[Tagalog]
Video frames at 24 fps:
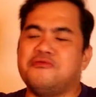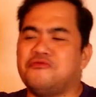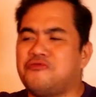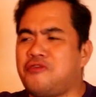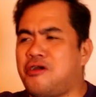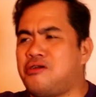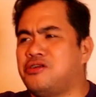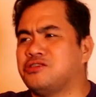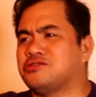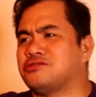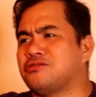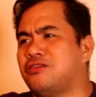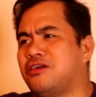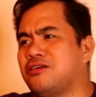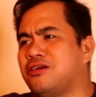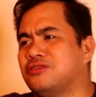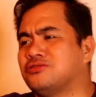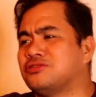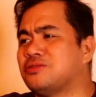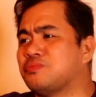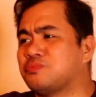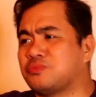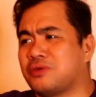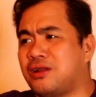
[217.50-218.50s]
In fairness
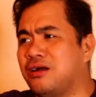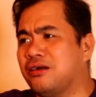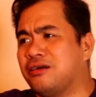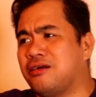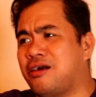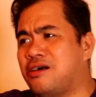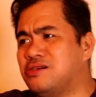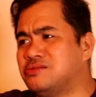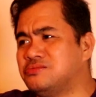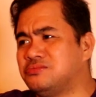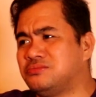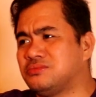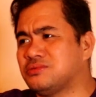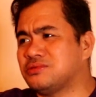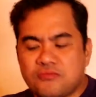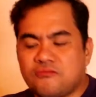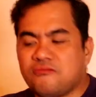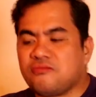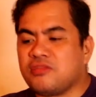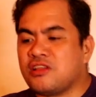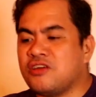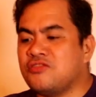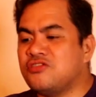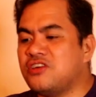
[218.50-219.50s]
talaga, sarap talaga.
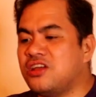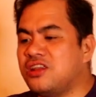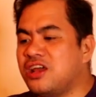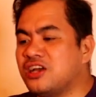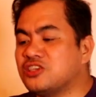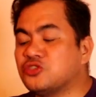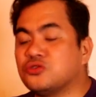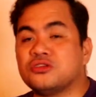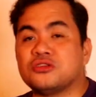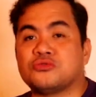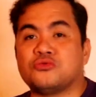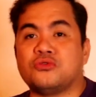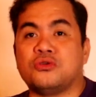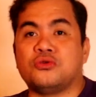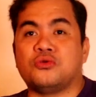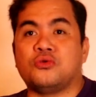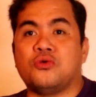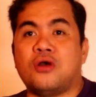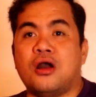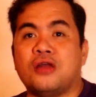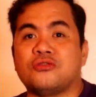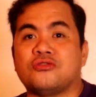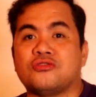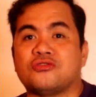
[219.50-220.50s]
The next one that we're
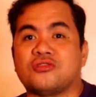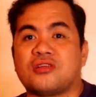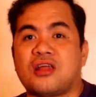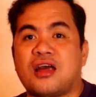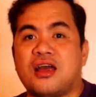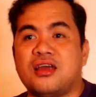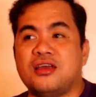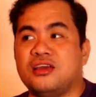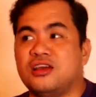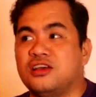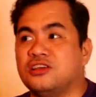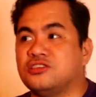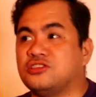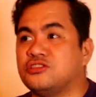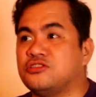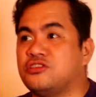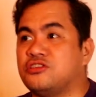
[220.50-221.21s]
going to try is